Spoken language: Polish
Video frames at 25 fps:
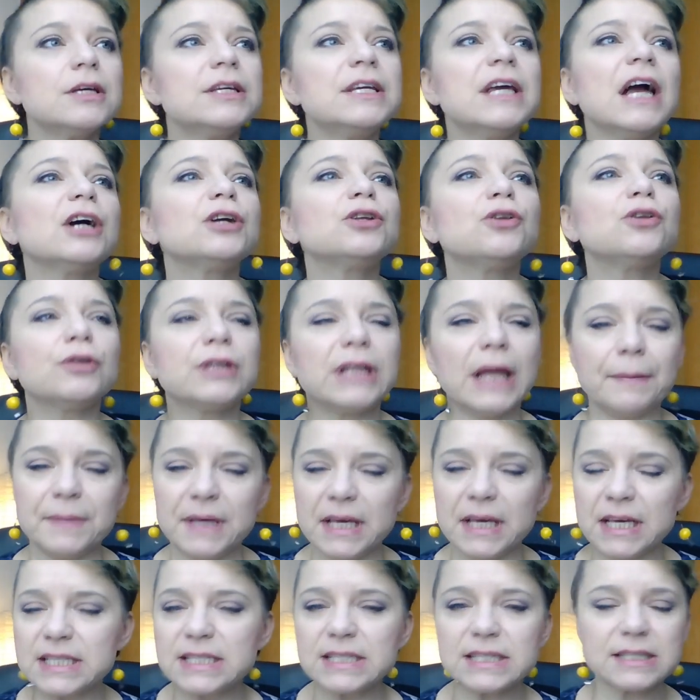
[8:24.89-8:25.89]
jak to tam
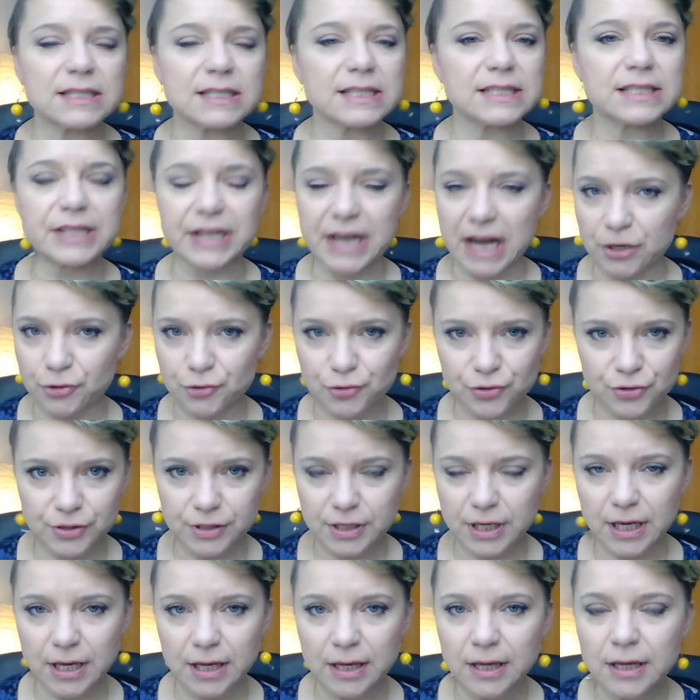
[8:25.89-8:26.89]
jest
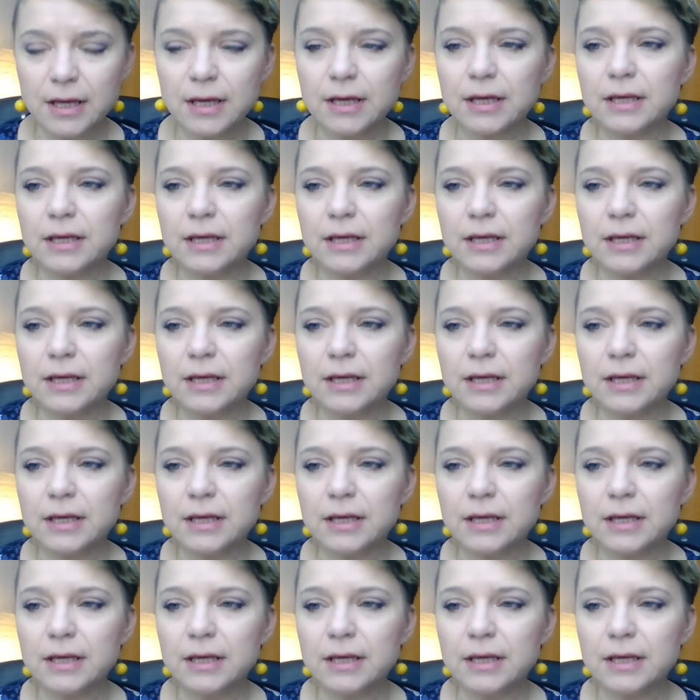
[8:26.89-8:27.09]
strasznie